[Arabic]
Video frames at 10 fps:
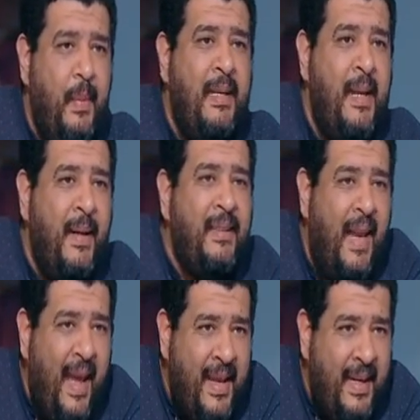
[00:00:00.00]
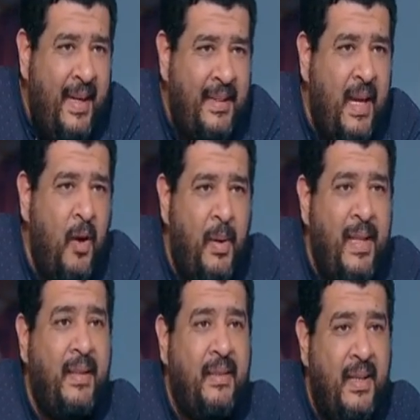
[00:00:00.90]
انما انت الحياه رجعت او
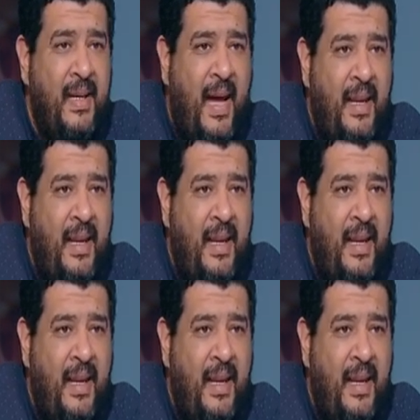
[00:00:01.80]
بدات ترجع